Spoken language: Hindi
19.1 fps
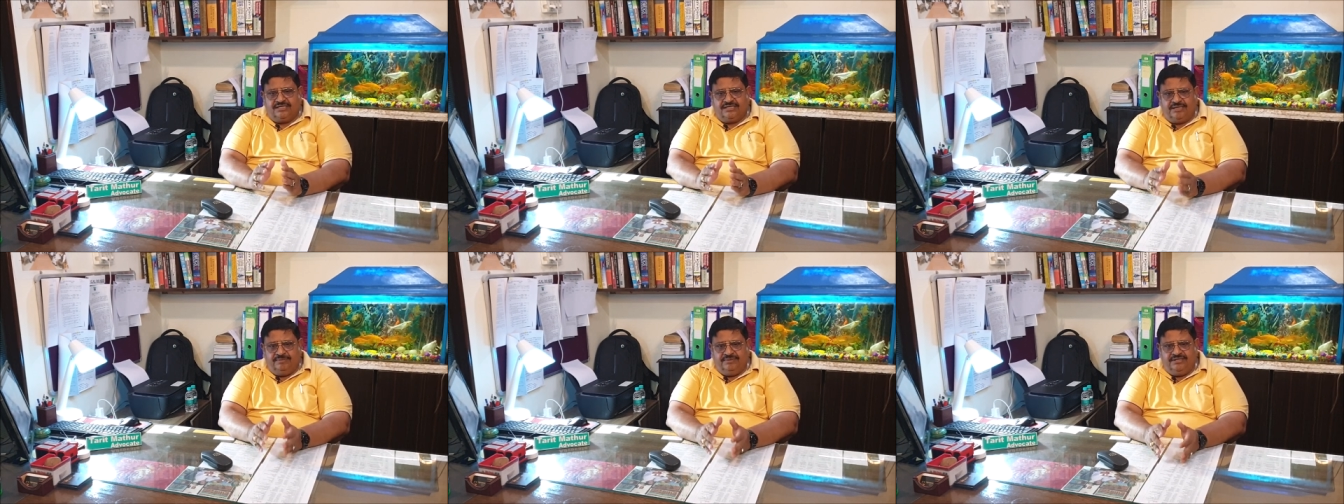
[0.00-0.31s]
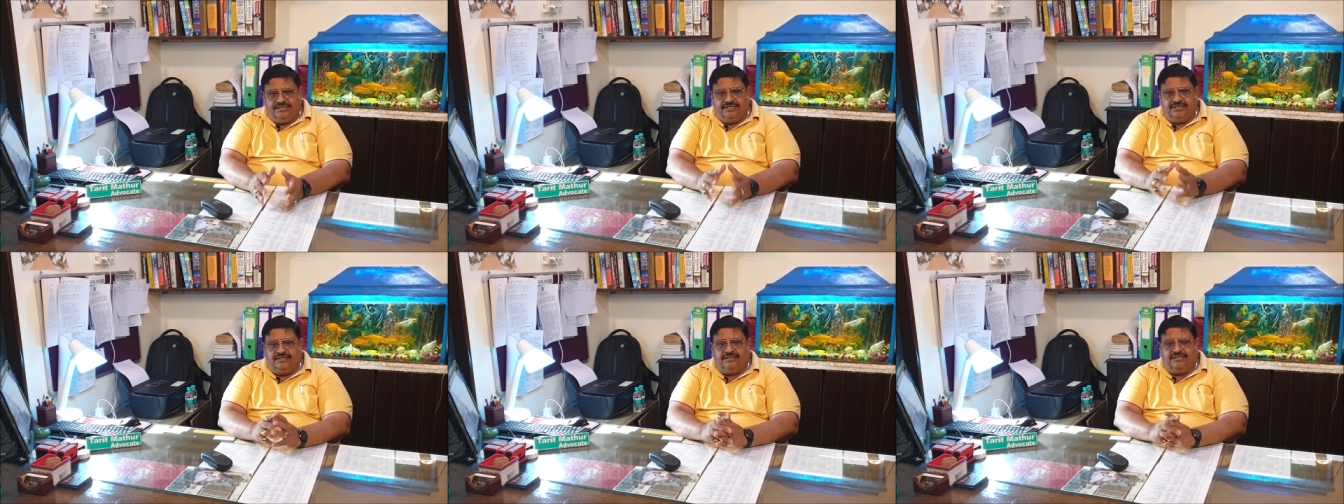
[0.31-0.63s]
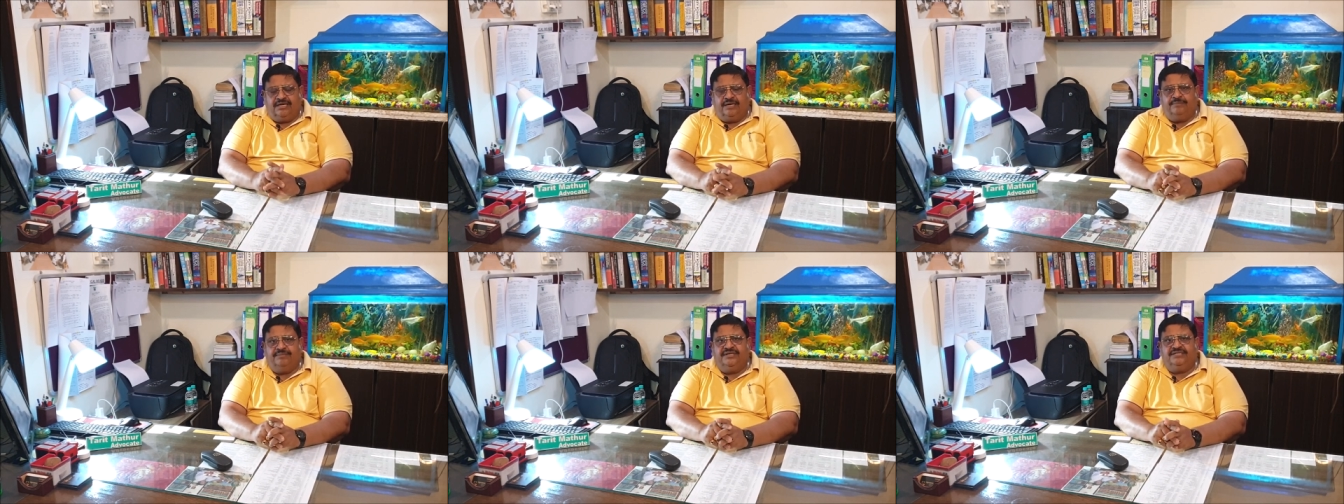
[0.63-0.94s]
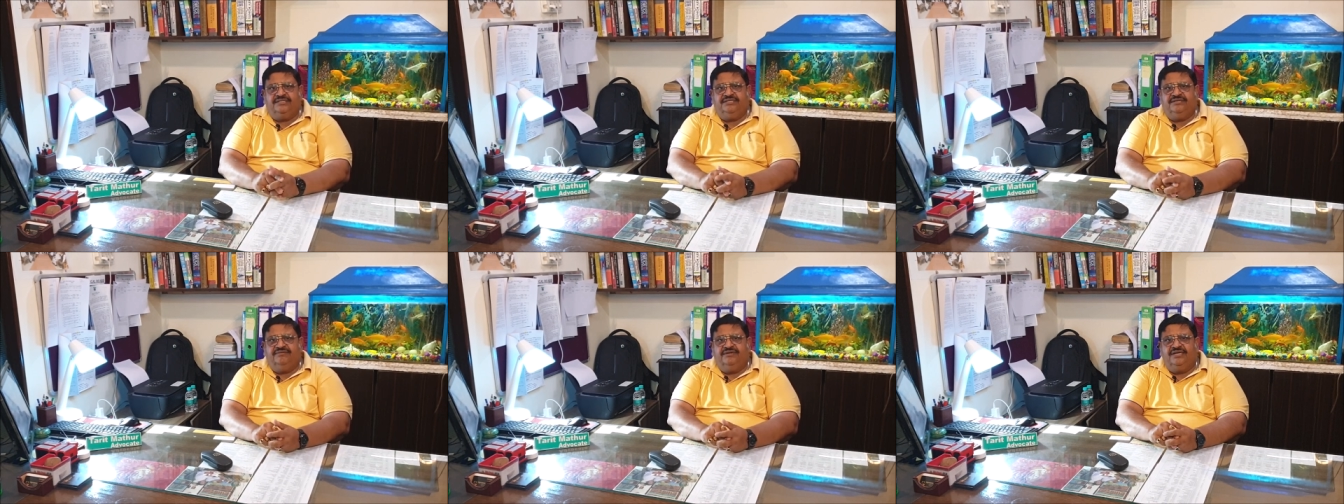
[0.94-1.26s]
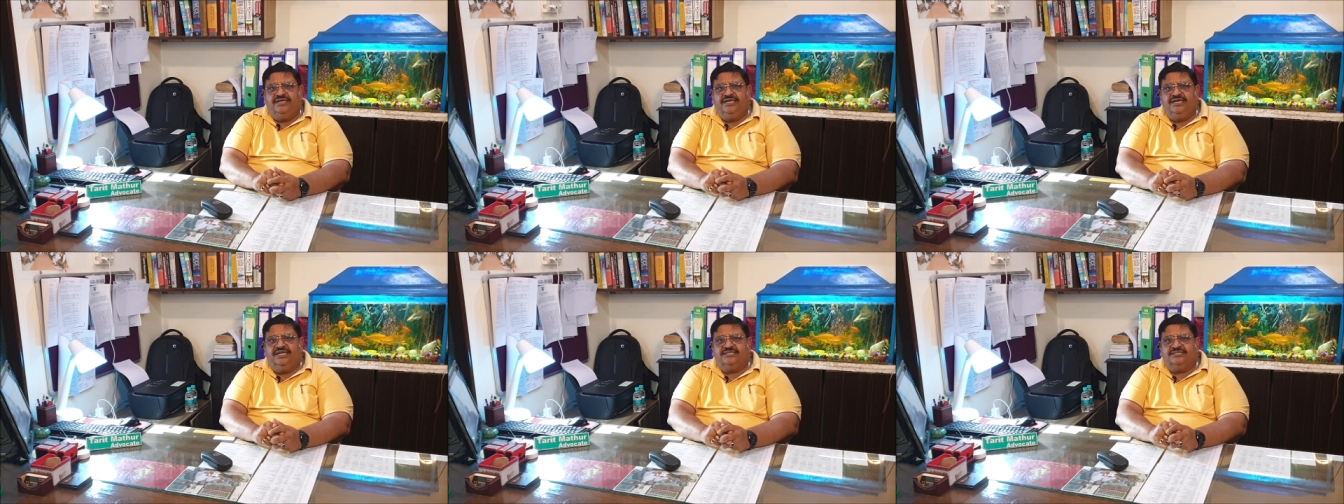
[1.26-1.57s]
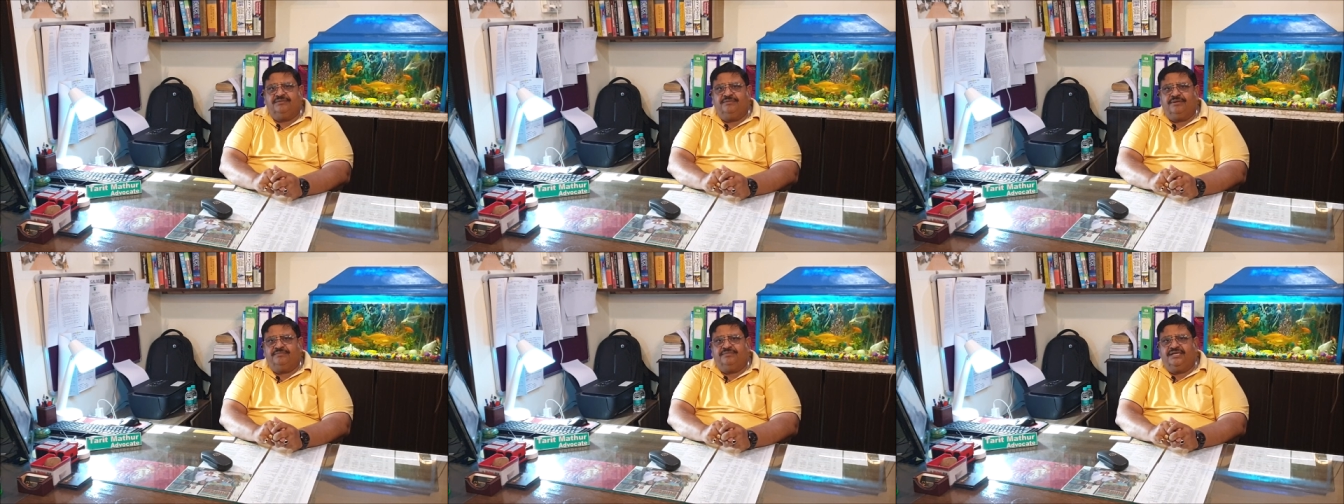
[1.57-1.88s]
कभी अपने जीवन लीला
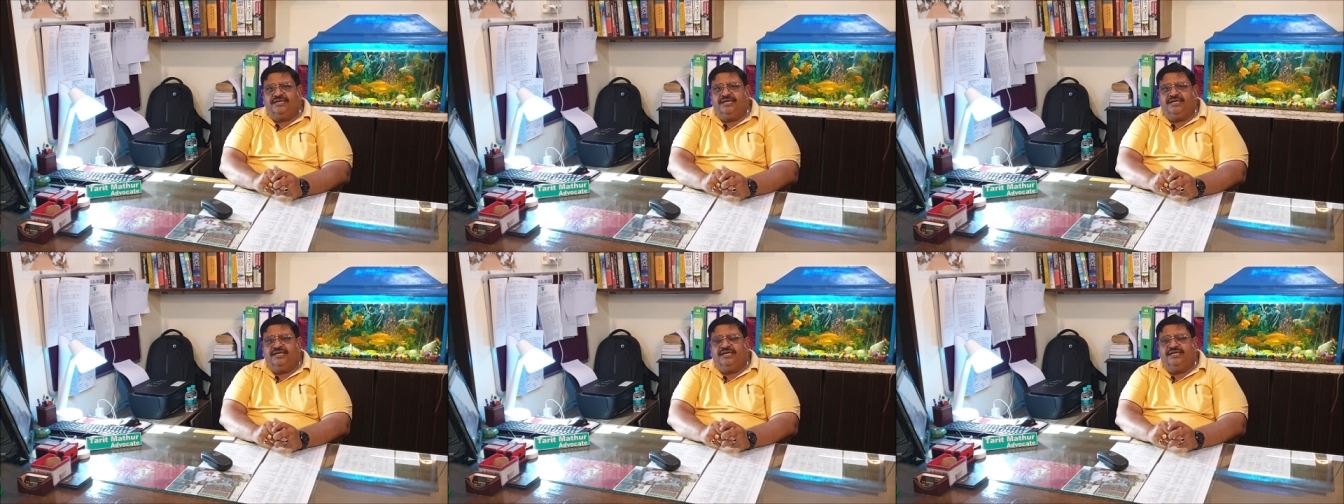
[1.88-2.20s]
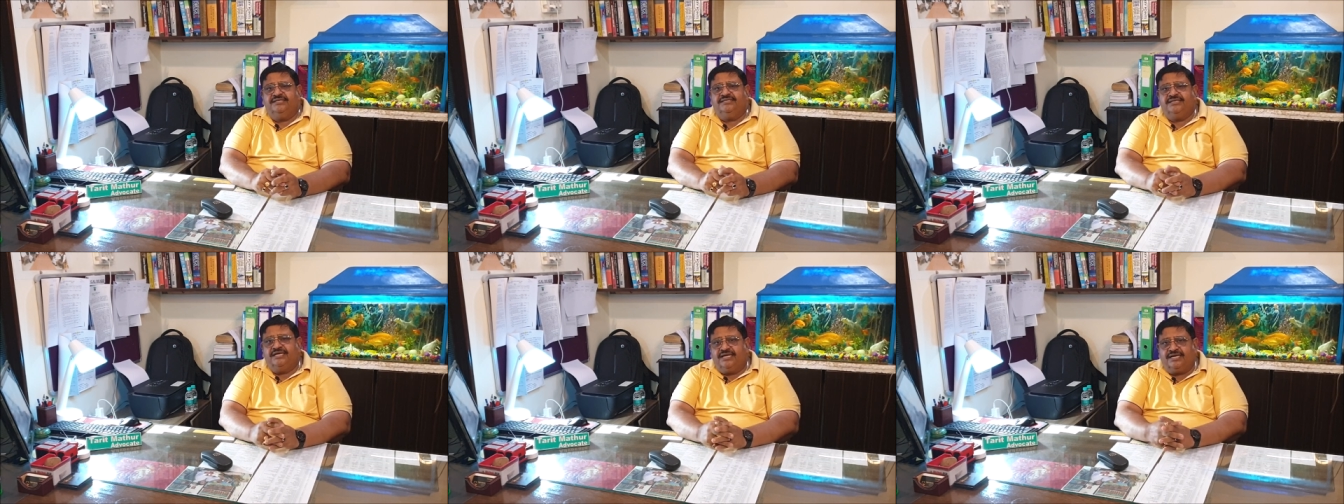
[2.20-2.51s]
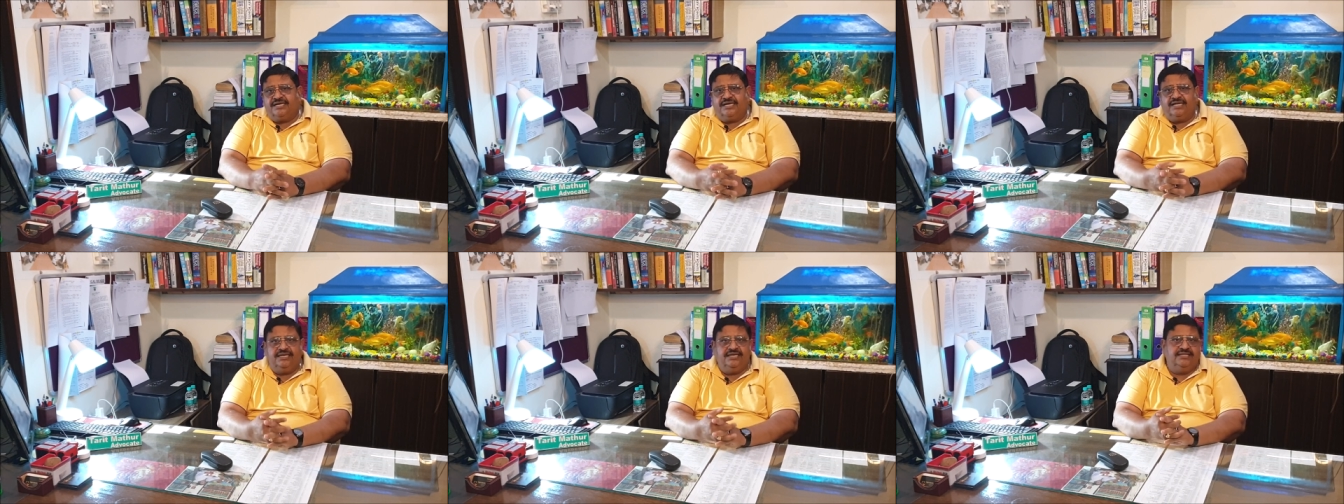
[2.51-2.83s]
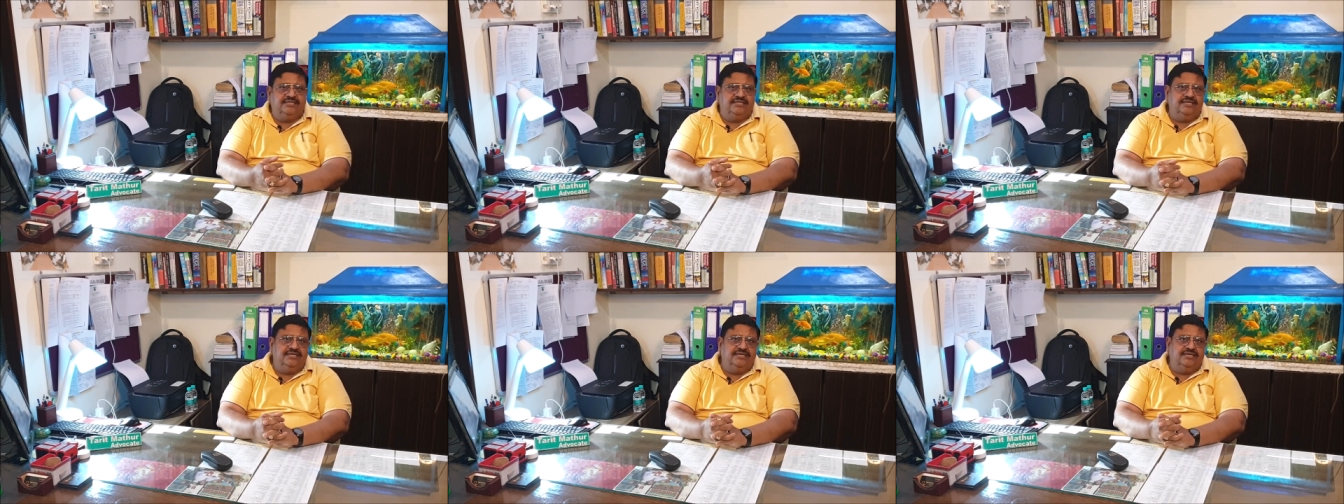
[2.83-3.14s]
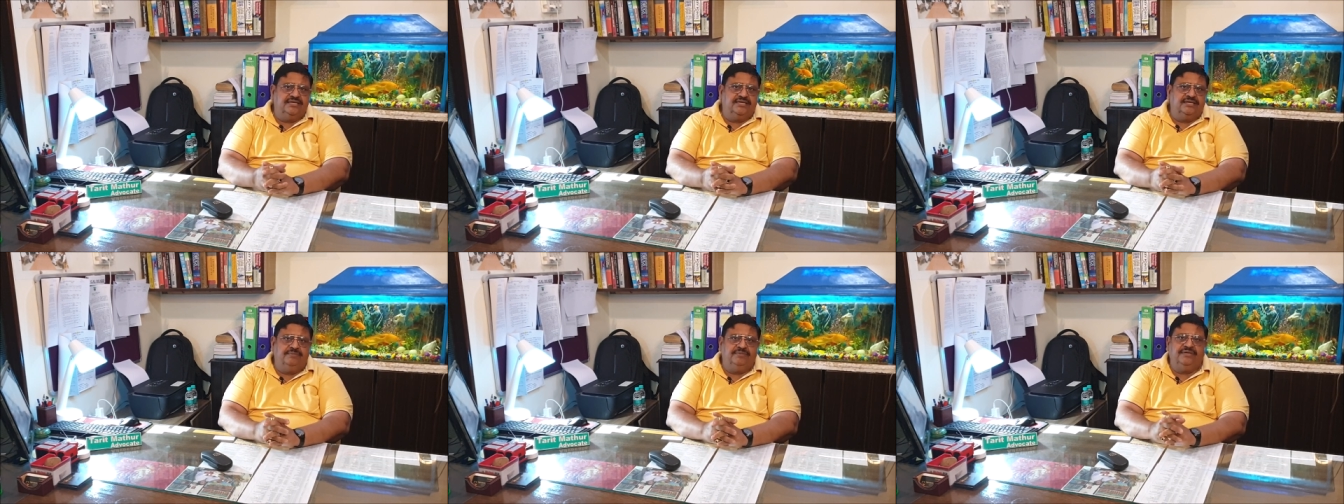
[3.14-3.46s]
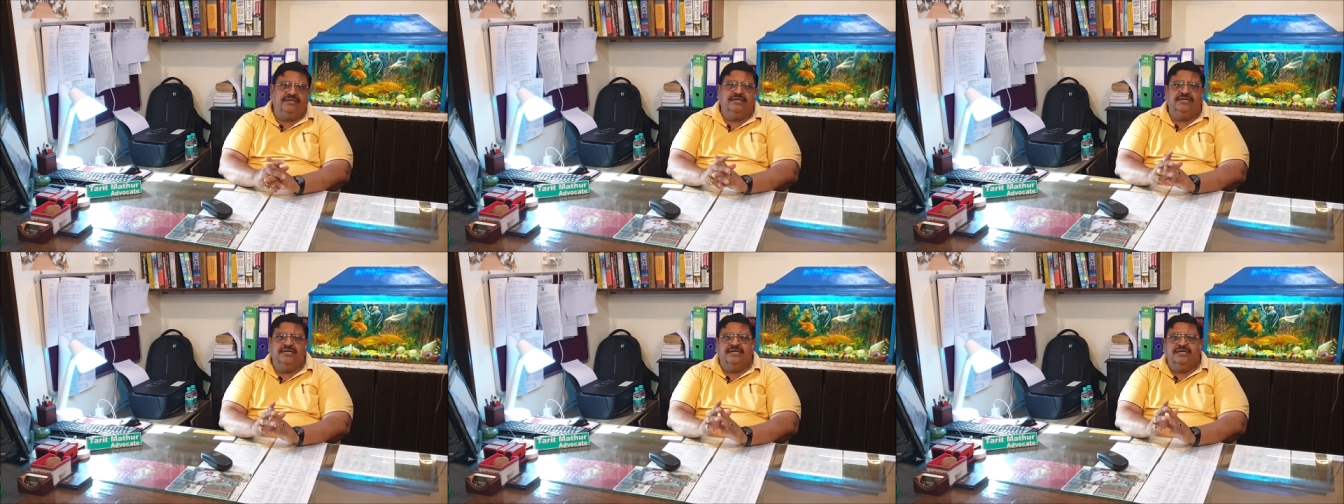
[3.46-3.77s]
समाप्त करने के लिए जहर खा लेती हैं
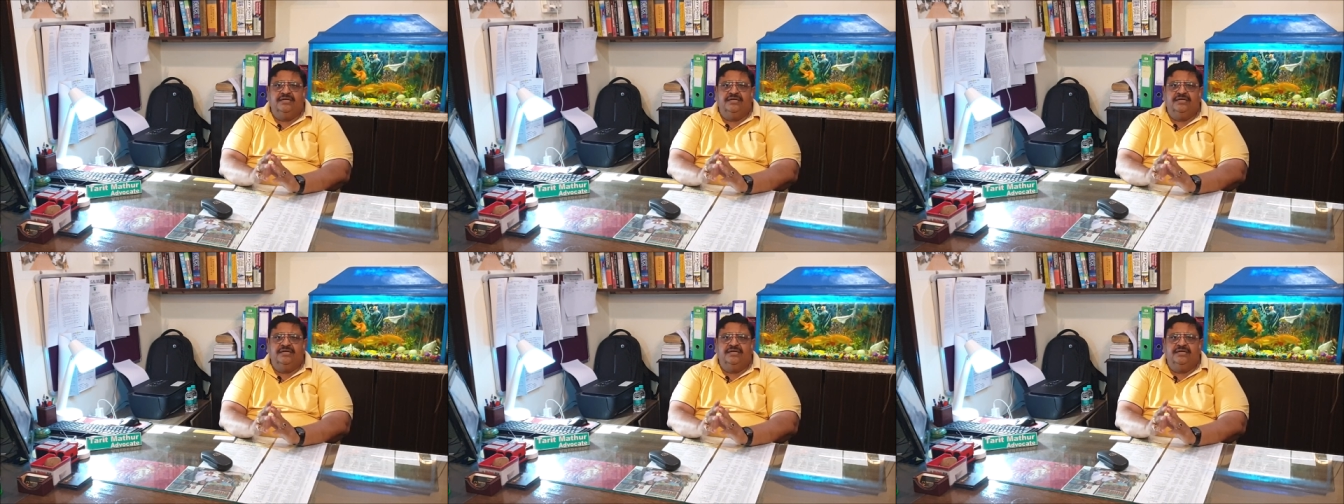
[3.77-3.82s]
कभी